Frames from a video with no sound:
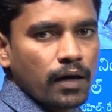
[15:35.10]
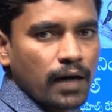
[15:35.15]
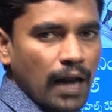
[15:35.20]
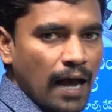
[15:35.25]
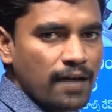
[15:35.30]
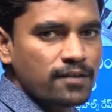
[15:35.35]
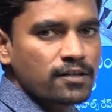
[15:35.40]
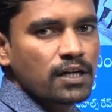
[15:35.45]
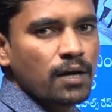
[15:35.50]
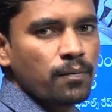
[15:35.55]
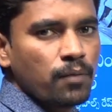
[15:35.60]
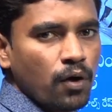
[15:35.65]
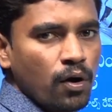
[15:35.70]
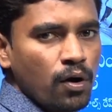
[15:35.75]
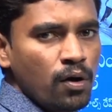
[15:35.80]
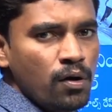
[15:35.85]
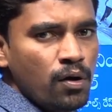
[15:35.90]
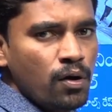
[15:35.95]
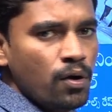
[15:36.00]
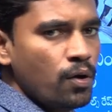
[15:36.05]
రాష్ట్రంలో
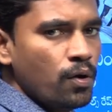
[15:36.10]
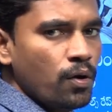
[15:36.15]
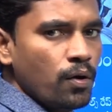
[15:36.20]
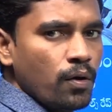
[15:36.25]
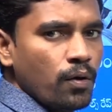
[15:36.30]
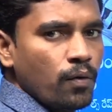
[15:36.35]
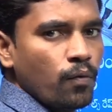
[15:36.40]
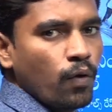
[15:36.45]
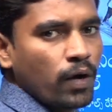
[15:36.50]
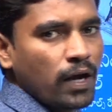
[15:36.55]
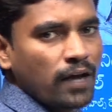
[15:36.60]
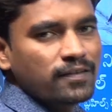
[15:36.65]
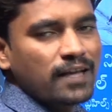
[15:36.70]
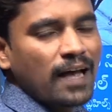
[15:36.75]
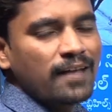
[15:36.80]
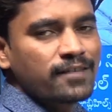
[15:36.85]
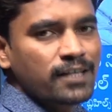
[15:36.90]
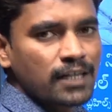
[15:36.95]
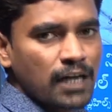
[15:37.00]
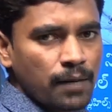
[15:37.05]
ఒక
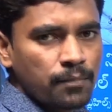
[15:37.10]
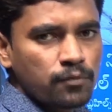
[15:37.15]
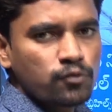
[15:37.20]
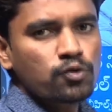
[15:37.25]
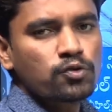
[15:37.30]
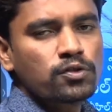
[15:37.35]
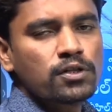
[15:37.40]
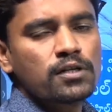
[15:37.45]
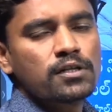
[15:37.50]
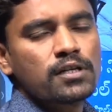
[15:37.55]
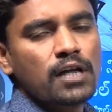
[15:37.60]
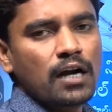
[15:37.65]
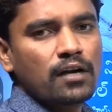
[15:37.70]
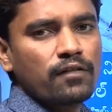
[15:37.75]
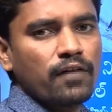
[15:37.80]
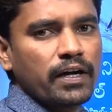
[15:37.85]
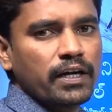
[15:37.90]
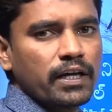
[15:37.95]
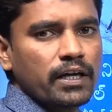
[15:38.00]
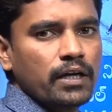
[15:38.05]
సంచలనం
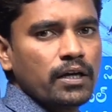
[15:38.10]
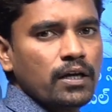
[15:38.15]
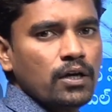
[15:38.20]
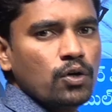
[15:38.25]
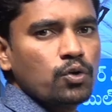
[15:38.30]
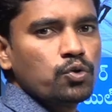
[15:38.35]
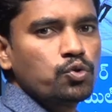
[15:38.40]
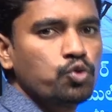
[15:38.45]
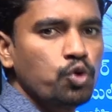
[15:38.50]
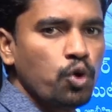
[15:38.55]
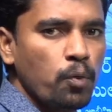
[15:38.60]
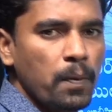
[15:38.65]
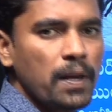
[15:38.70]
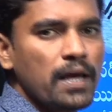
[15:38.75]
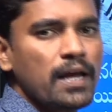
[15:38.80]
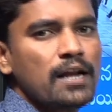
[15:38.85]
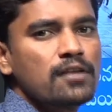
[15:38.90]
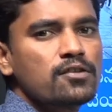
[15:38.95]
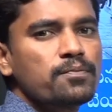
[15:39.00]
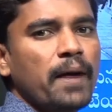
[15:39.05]
సృష్టించినటువంటి
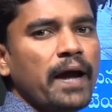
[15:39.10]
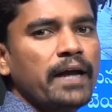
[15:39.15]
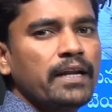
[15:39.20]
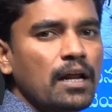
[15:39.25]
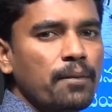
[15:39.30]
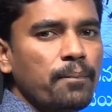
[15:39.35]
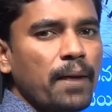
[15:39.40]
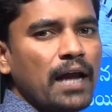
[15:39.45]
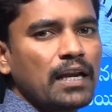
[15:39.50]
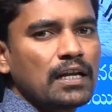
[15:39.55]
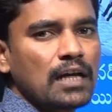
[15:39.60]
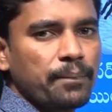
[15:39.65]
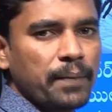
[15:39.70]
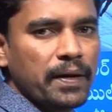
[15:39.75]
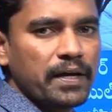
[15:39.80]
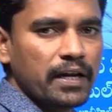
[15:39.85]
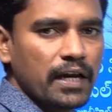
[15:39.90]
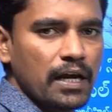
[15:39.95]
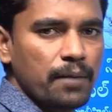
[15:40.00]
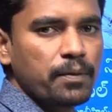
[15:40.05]
జూబ్లీహిల్స్ మైనర్
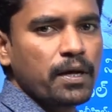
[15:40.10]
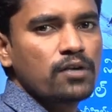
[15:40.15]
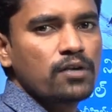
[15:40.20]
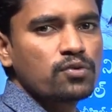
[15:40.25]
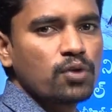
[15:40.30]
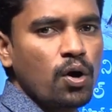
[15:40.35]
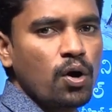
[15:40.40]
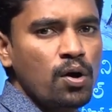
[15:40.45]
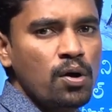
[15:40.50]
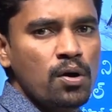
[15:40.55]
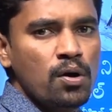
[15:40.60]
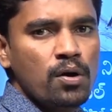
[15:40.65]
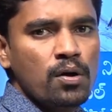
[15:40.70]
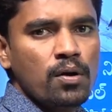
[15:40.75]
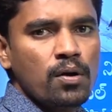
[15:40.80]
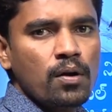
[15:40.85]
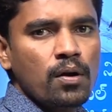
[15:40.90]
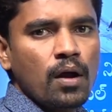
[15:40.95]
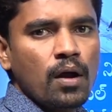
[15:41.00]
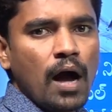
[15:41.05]
బాలికపై రేప్ కేసులో
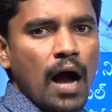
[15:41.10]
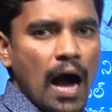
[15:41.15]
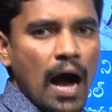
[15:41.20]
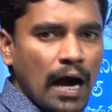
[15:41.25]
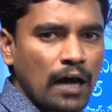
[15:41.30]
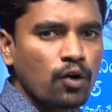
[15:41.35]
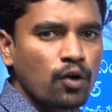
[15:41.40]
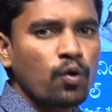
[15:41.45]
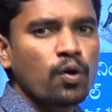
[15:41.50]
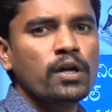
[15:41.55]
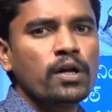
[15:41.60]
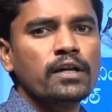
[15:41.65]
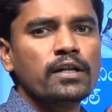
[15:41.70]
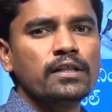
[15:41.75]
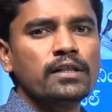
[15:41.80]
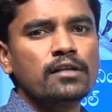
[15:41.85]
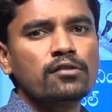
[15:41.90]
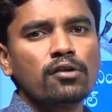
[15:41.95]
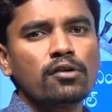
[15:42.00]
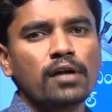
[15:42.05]
ఆరుగురిని
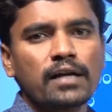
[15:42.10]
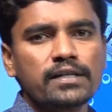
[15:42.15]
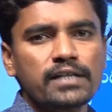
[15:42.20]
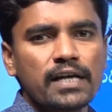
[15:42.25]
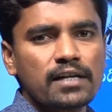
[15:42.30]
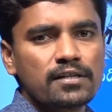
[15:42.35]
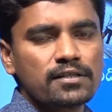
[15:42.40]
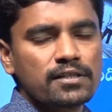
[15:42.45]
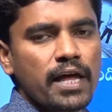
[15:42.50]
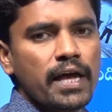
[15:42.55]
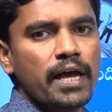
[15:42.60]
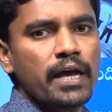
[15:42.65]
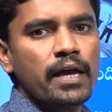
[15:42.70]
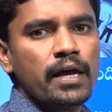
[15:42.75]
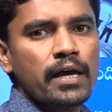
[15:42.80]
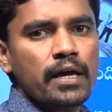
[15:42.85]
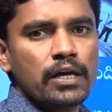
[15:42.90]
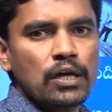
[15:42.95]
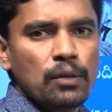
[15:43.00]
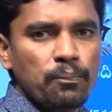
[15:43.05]
నిందితులుగా చేరిస్తే
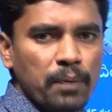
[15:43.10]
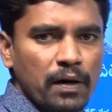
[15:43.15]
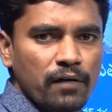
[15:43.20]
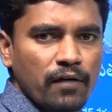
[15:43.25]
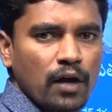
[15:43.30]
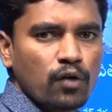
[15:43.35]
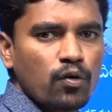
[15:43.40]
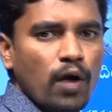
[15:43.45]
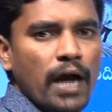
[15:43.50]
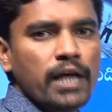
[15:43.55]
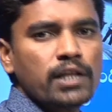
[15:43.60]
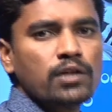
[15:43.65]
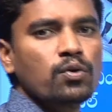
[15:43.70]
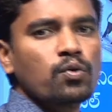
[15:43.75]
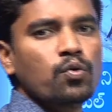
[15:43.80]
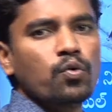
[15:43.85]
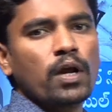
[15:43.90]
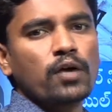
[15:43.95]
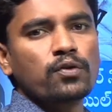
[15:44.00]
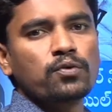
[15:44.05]
ఇప్పటి వరకు
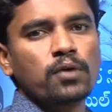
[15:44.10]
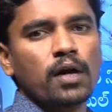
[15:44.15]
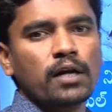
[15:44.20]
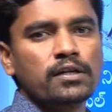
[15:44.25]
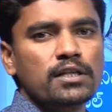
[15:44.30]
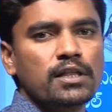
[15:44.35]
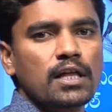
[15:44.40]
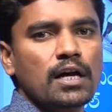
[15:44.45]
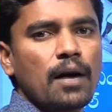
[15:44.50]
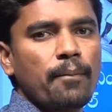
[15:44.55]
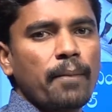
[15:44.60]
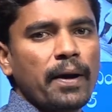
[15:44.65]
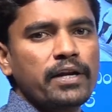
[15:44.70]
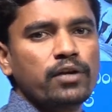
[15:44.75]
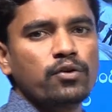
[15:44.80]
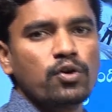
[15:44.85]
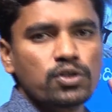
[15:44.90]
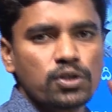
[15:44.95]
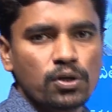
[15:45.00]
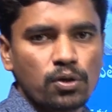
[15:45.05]
ఐదుగురు కూడా సురక్షితంగా
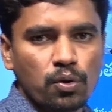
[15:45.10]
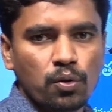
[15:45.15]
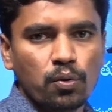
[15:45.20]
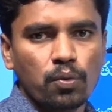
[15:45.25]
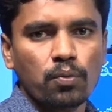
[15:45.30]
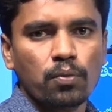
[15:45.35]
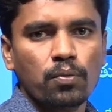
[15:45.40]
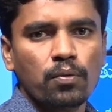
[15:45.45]
బయటకు వచ్చిండ్లు